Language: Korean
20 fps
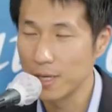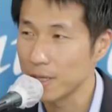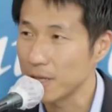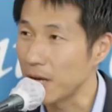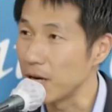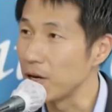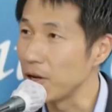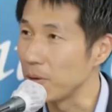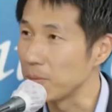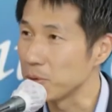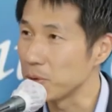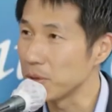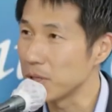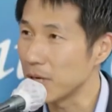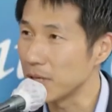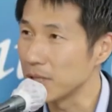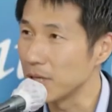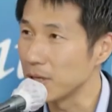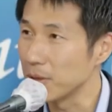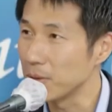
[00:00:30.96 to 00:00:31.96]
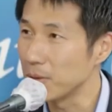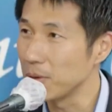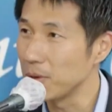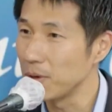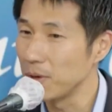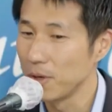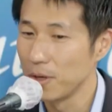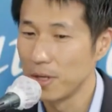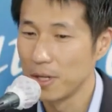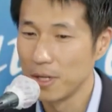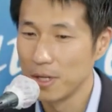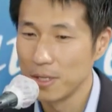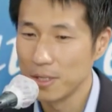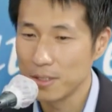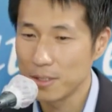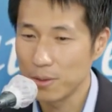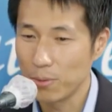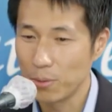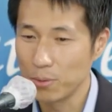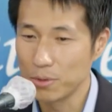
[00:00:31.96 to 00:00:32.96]
갤럽 조사가 나왔고 예.
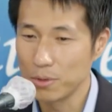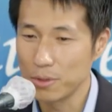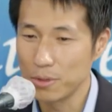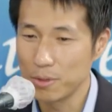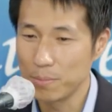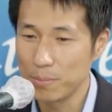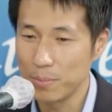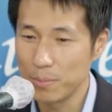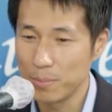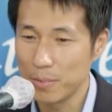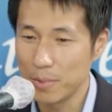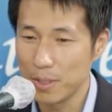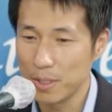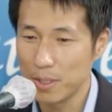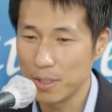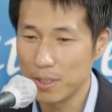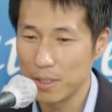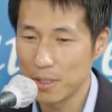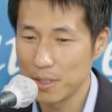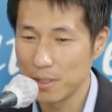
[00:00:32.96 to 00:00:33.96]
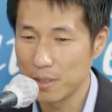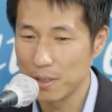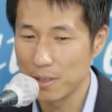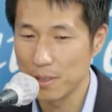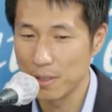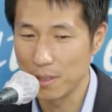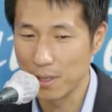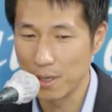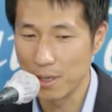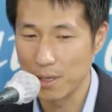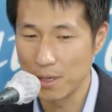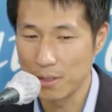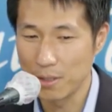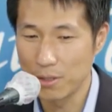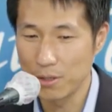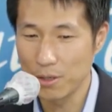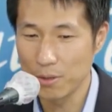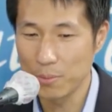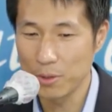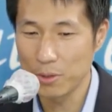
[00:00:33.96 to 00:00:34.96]
지금 오늘 32%로 떨어졌죠. 네,
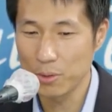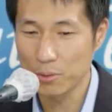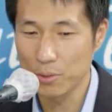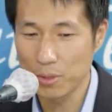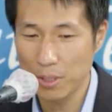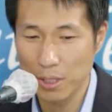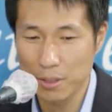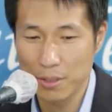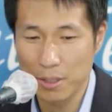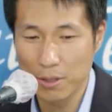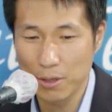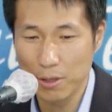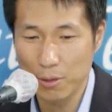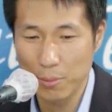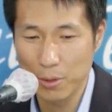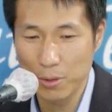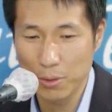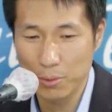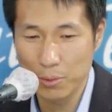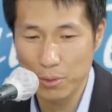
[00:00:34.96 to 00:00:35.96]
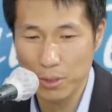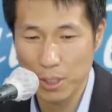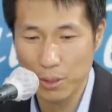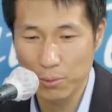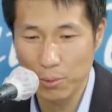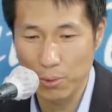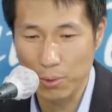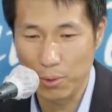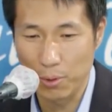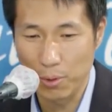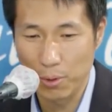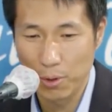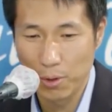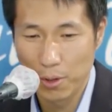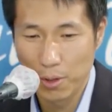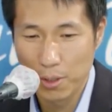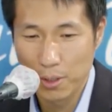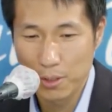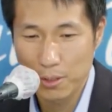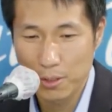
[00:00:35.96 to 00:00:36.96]
리얼미터 조사인데 네, 리얼미터 조사도
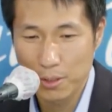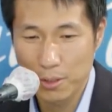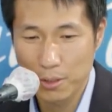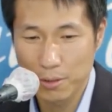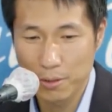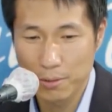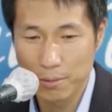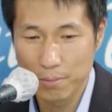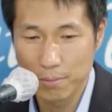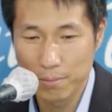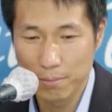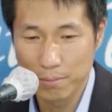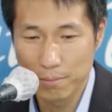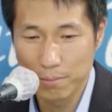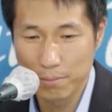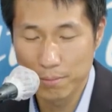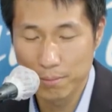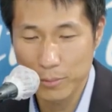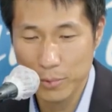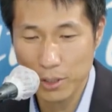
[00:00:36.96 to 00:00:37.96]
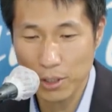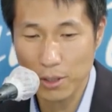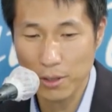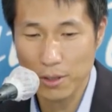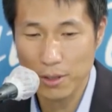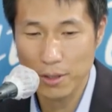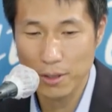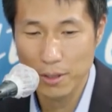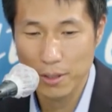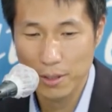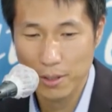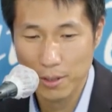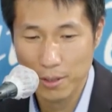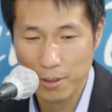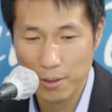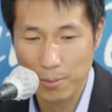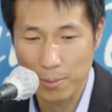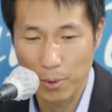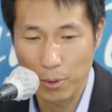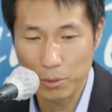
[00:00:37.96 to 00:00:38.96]
지금 첫
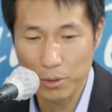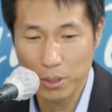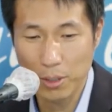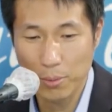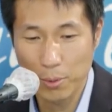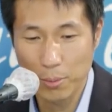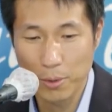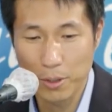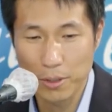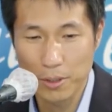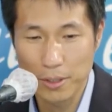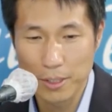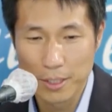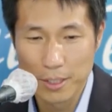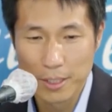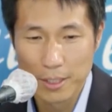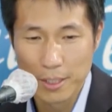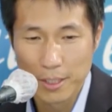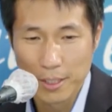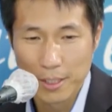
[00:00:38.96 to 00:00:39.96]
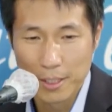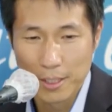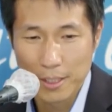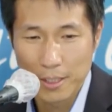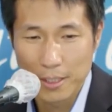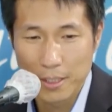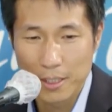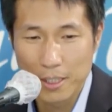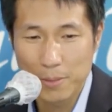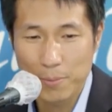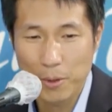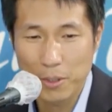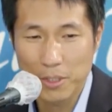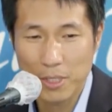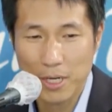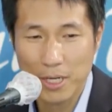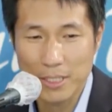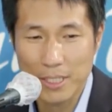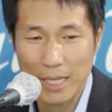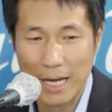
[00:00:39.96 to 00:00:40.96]
뭐 어떻게 보면은
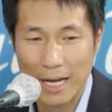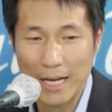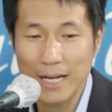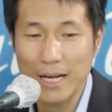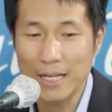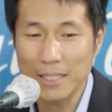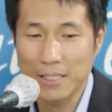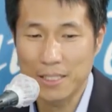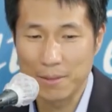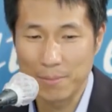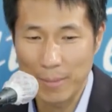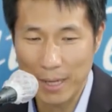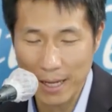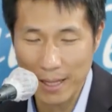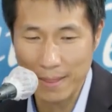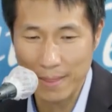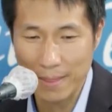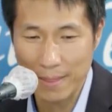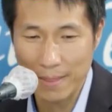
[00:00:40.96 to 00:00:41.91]
20%까지는 안 갔지만